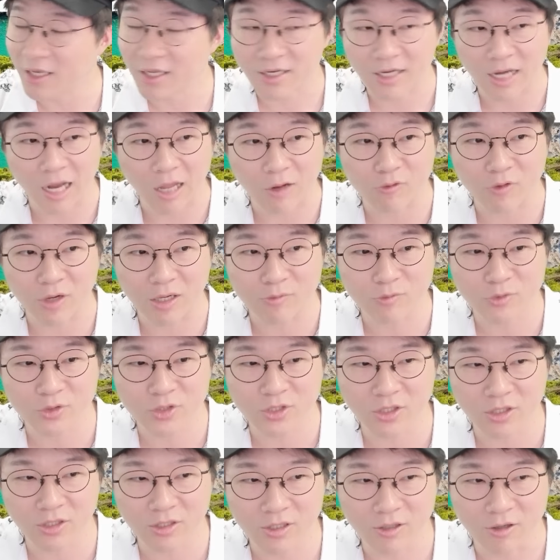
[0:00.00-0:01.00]
라고
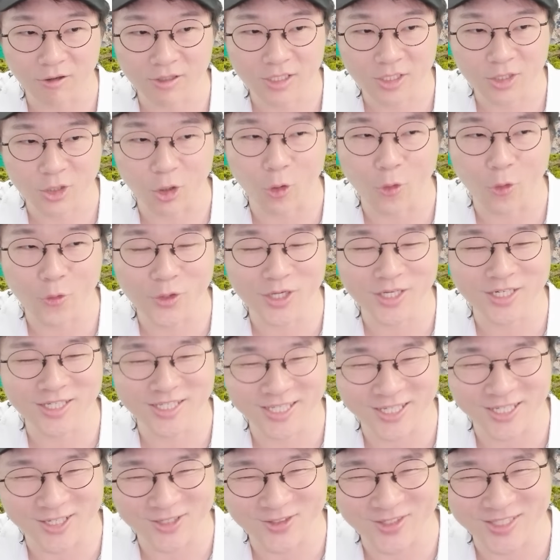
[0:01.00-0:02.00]
하면서 더위를
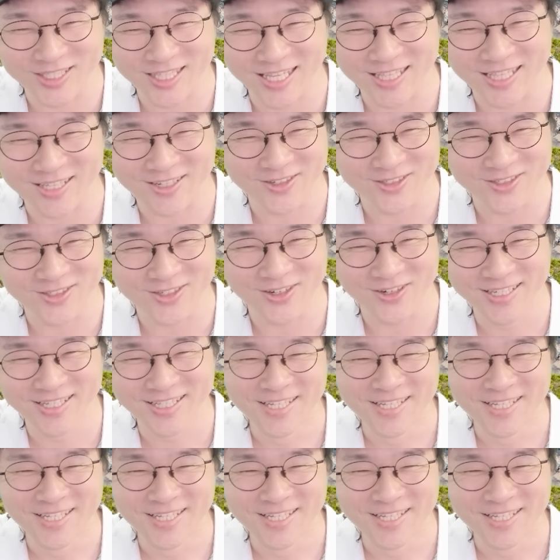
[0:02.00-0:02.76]
익힐 수 있다는 거죠.